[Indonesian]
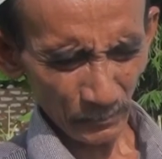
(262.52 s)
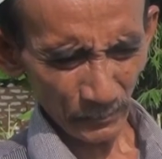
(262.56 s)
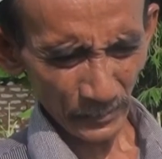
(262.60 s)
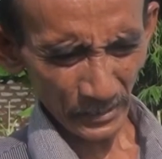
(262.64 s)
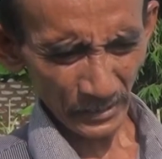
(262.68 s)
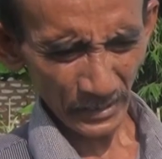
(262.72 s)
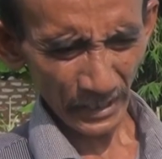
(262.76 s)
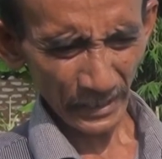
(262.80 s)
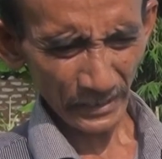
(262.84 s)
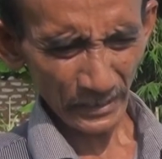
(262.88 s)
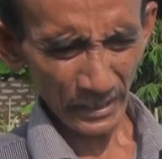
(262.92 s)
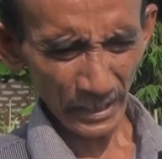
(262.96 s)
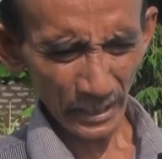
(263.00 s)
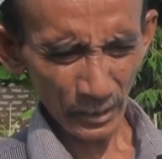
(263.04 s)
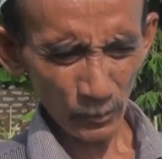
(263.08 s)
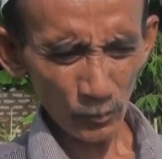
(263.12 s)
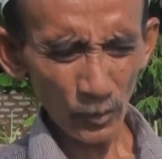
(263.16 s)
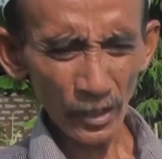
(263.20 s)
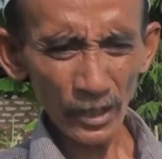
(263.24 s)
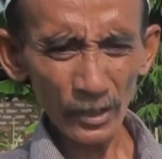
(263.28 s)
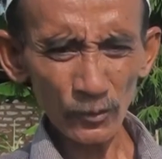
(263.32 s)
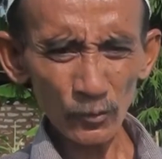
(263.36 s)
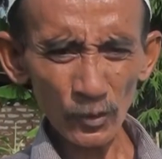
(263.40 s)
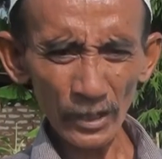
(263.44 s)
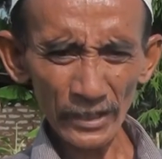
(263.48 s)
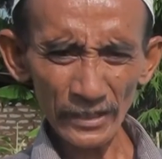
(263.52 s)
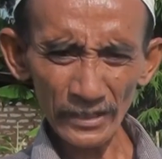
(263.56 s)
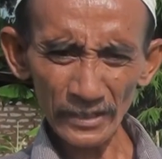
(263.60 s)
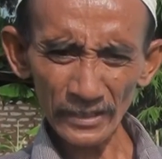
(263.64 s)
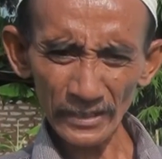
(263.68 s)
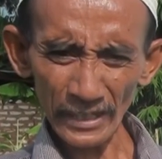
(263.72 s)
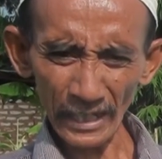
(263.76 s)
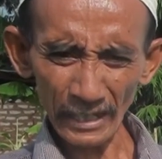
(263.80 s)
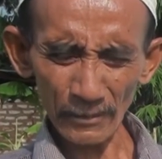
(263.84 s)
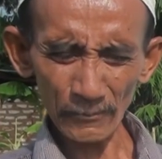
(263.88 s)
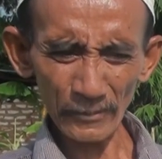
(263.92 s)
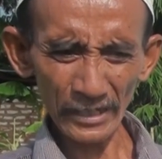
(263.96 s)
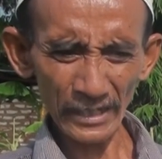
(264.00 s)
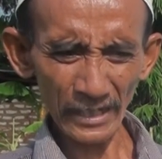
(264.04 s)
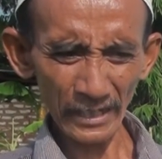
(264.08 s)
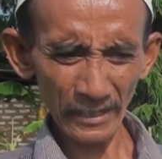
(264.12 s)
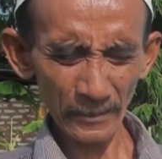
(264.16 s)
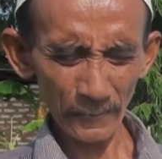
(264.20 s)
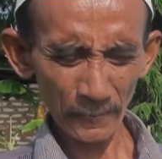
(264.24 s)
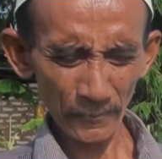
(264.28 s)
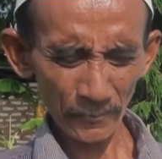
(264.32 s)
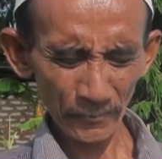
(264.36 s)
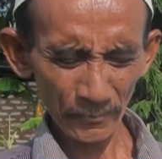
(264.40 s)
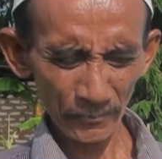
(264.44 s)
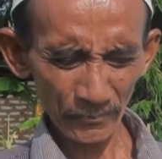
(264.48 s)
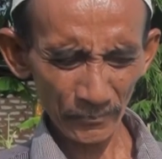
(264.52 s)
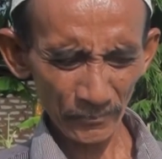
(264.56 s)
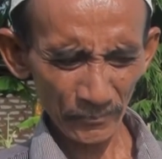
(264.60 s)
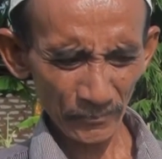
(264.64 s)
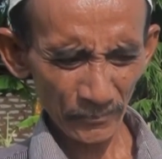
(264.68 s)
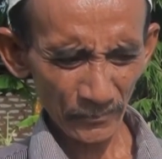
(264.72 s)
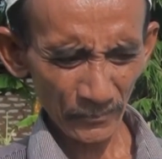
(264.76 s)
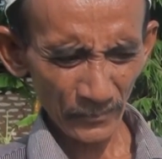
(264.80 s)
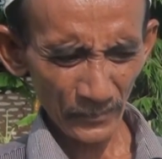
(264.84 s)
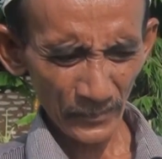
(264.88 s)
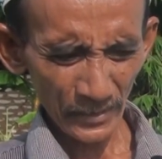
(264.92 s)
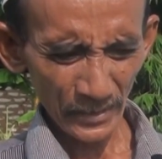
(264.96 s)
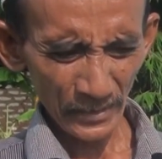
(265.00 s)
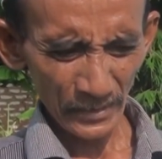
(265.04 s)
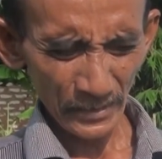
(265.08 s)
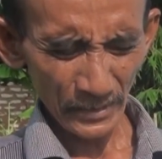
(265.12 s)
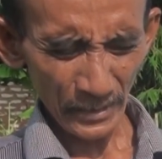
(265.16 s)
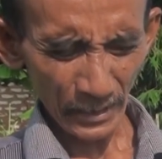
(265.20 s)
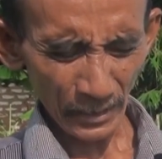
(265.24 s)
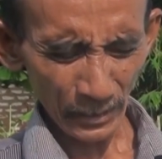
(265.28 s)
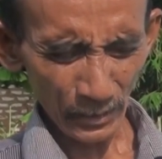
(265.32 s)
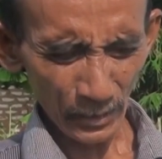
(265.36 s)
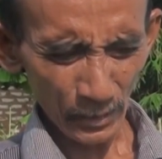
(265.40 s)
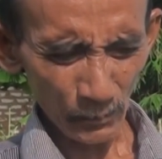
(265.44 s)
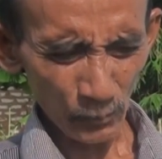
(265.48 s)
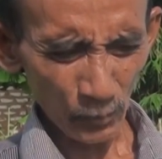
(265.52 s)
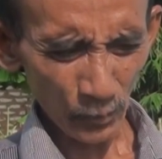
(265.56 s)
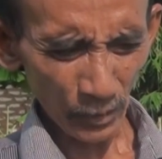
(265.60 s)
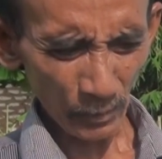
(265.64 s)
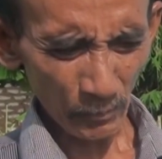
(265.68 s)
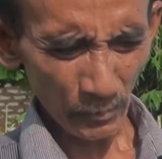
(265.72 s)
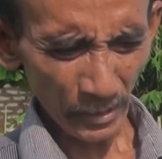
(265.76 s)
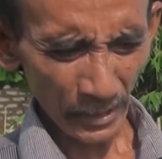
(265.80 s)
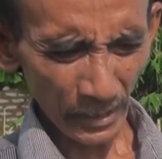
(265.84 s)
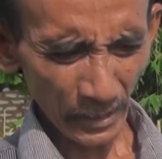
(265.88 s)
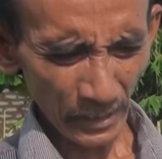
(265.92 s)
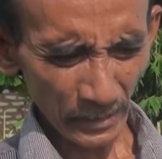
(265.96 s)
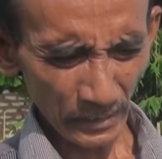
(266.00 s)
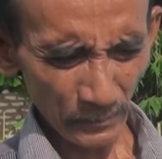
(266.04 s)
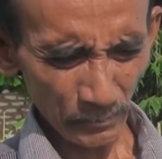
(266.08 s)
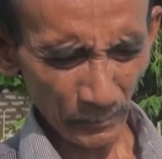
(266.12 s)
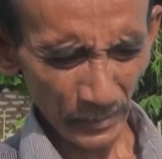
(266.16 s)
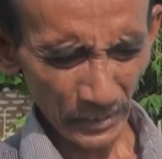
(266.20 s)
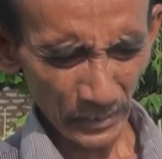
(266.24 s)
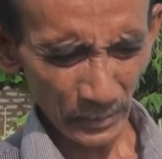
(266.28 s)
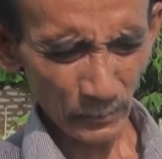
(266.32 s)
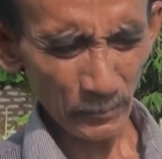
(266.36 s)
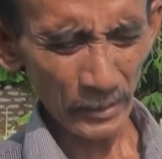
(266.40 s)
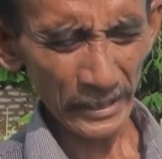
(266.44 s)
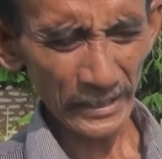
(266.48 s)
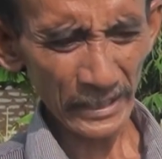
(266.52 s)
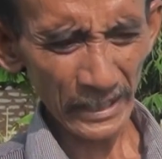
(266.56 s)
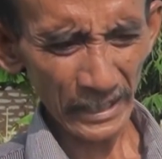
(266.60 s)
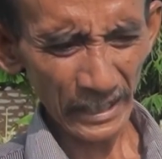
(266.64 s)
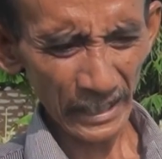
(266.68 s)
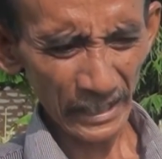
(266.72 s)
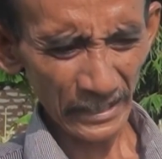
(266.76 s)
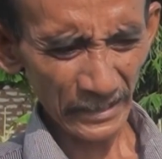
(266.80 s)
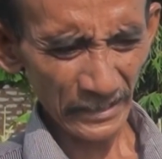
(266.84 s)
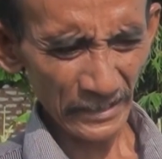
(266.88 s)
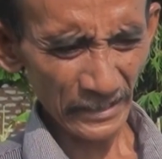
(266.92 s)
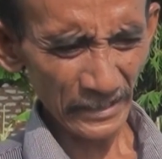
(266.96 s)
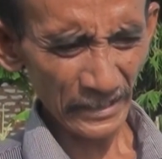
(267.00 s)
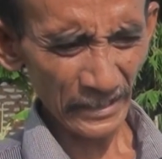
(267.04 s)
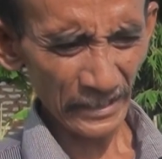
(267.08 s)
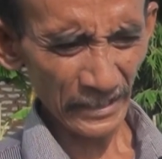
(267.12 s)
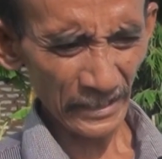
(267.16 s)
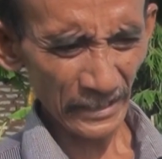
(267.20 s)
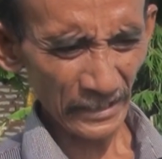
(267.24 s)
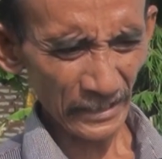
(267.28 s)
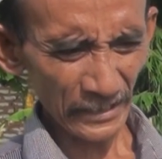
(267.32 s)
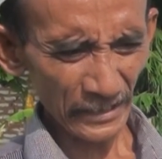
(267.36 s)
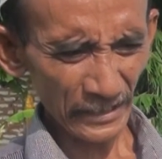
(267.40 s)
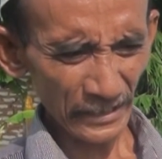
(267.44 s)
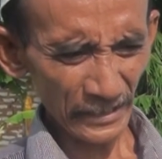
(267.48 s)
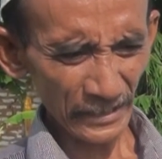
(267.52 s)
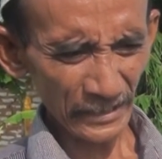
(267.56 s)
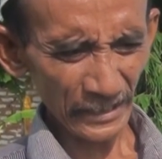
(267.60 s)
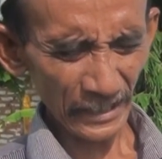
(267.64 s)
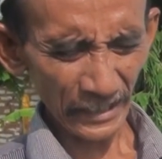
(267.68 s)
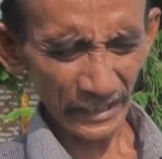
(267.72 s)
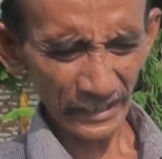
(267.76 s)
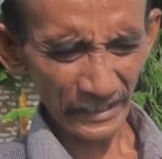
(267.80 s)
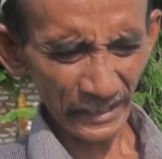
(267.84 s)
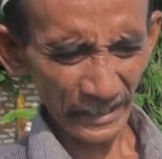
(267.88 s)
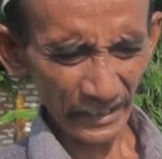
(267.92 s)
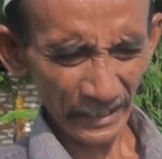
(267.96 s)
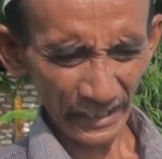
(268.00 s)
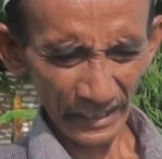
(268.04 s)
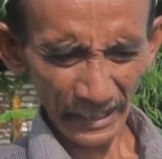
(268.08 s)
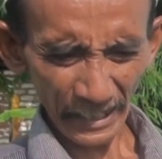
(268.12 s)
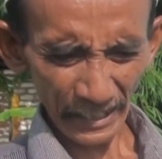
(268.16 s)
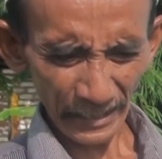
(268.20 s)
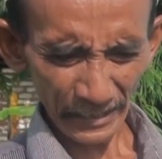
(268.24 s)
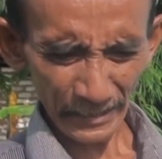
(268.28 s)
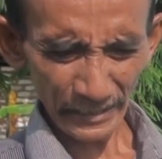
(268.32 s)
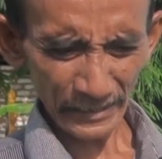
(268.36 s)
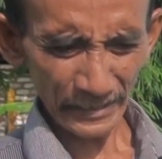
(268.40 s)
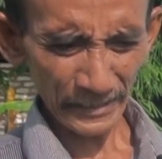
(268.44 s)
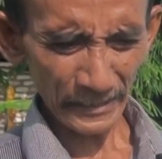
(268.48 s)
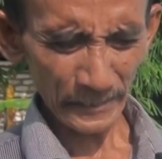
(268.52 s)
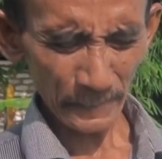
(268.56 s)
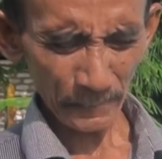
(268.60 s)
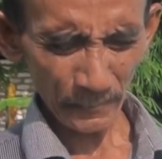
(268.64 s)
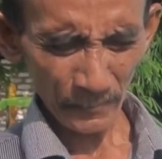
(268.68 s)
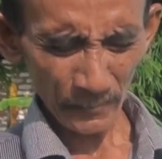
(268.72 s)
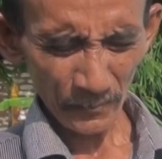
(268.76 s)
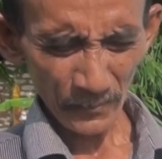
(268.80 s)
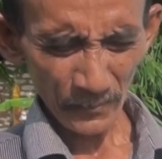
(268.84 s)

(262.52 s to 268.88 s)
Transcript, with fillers: pesannya dua, dua kintal malah yang Kabura Barat masih banyak lagi di daerah-daerah lain ini